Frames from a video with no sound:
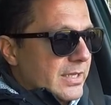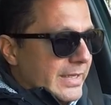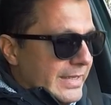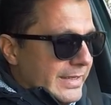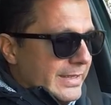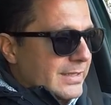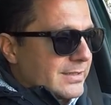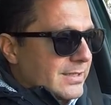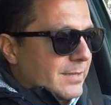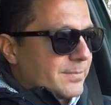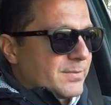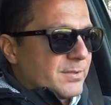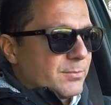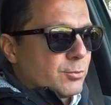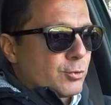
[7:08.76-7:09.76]
İlk
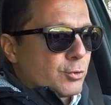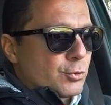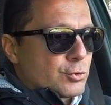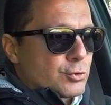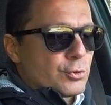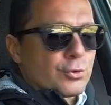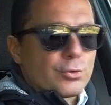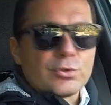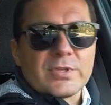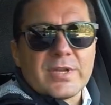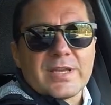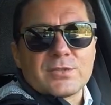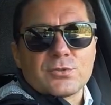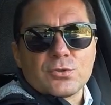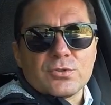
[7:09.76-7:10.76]
etapta bu küçük
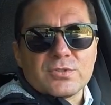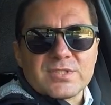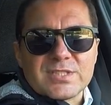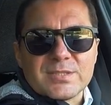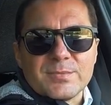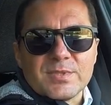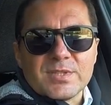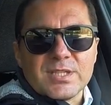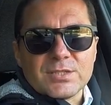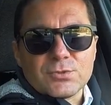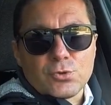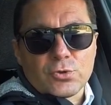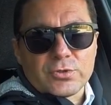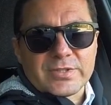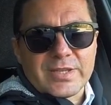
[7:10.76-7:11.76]
direksiyon simidi
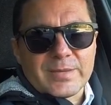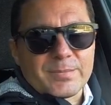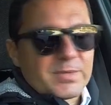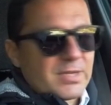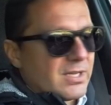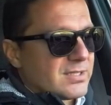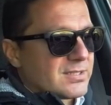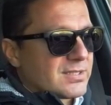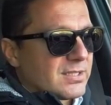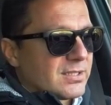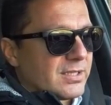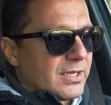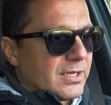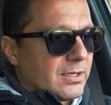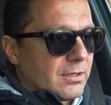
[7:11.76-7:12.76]
çok tepki
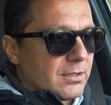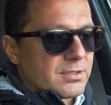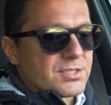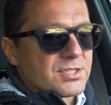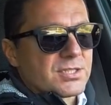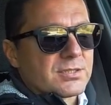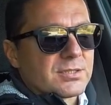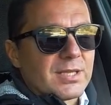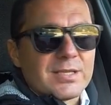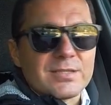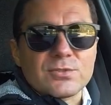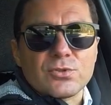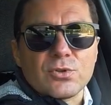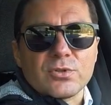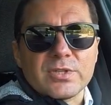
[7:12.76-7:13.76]
alsa da
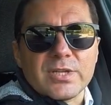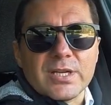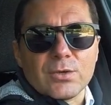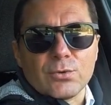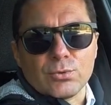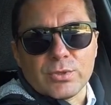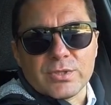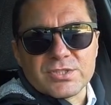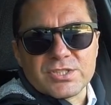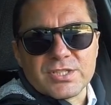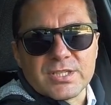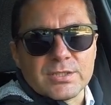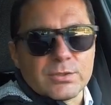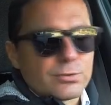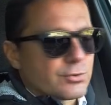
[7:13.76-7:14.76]
alıştıktan sonra
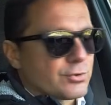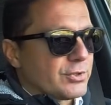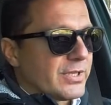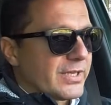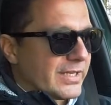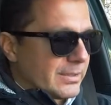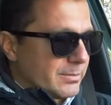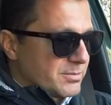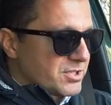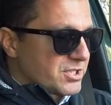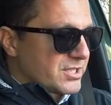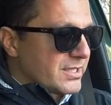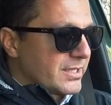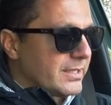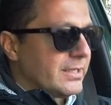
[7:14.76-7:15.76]
kullanıcıların hoşuna
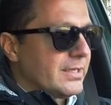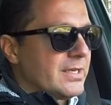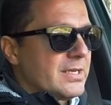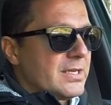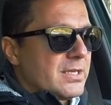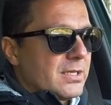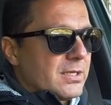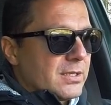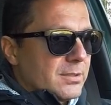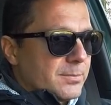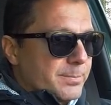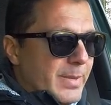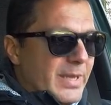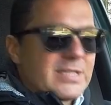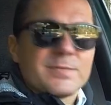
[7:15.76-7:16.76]
gitmişti.
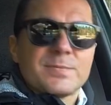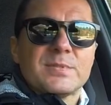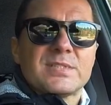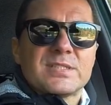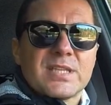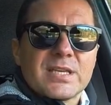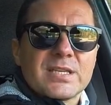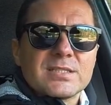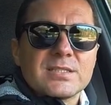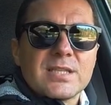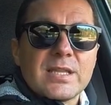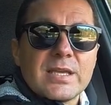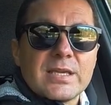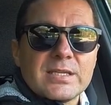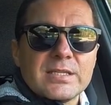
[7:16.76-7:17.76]

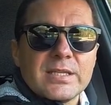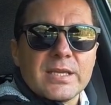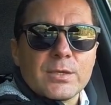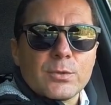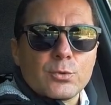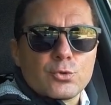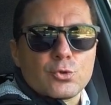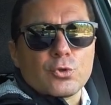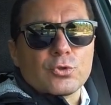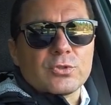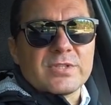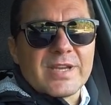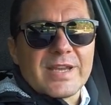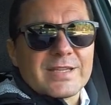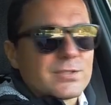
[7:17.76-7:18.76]
5008'de de yine küçük
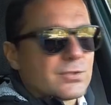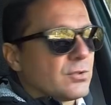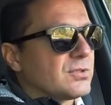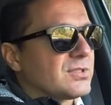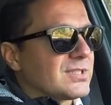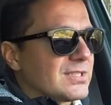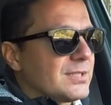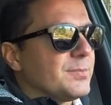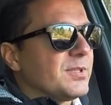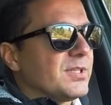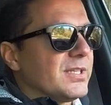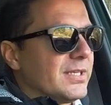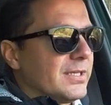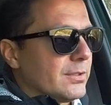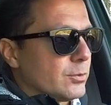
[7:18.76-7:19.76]
direksiyon
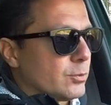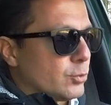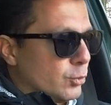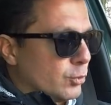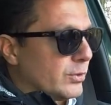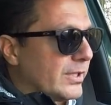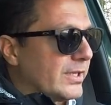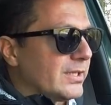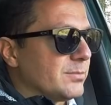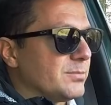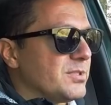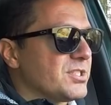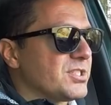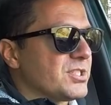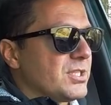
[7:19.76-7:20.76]
simidi
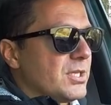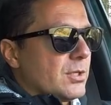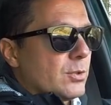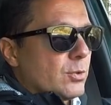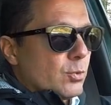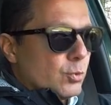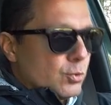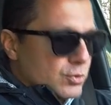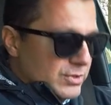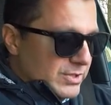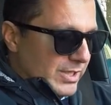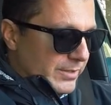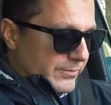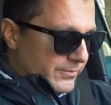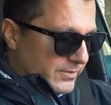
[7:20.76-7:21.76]
kullanılmış. Üst
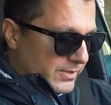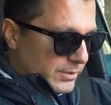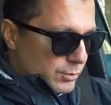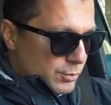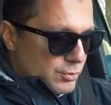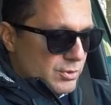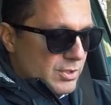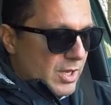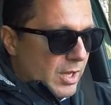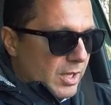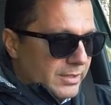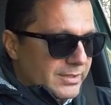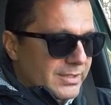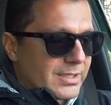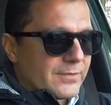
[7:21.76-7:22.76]
tarafı da düz,
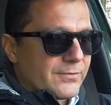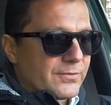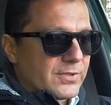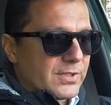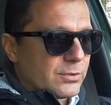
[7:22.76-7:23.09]
alt tarafı